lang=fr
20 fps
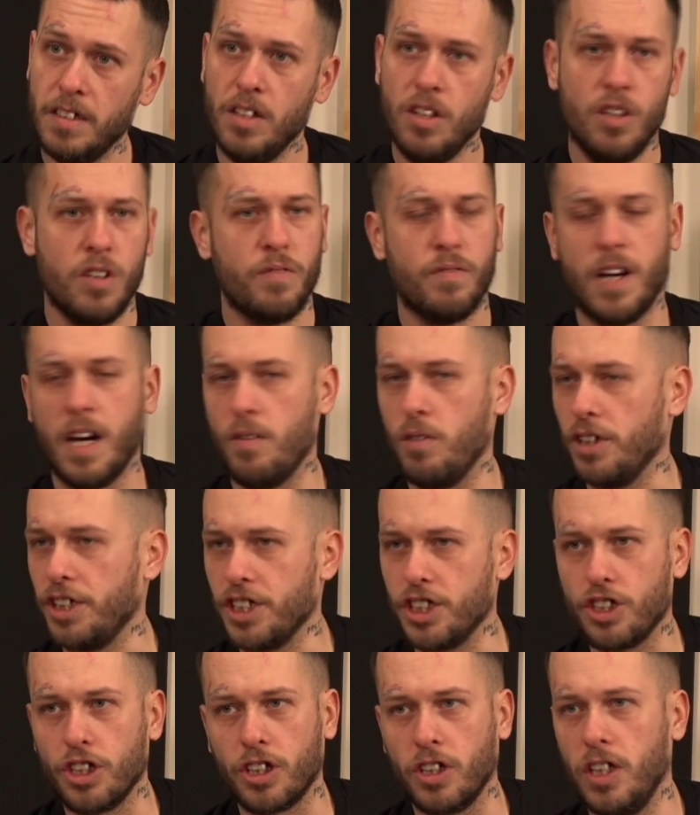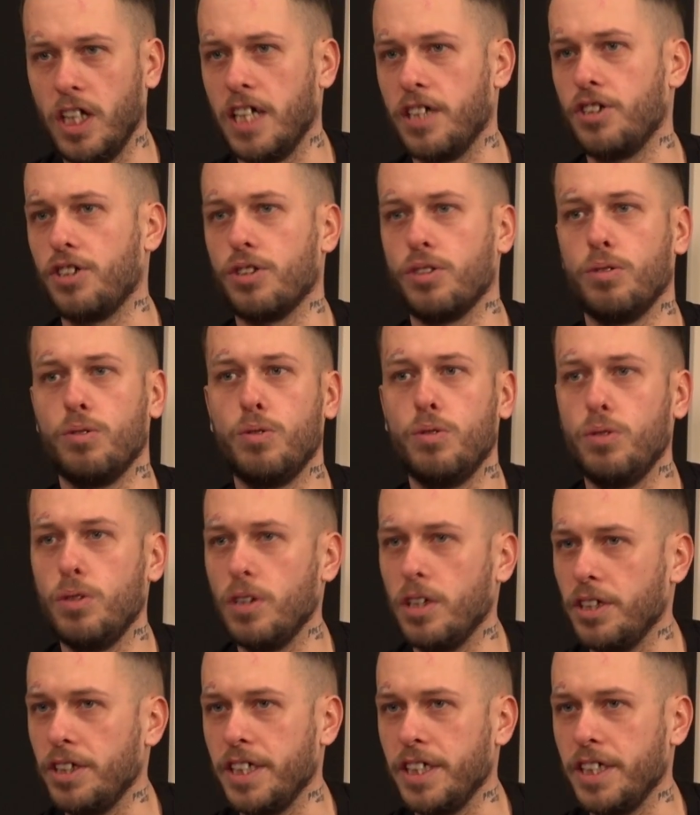Il va y avoir des chocolats chauds, euh,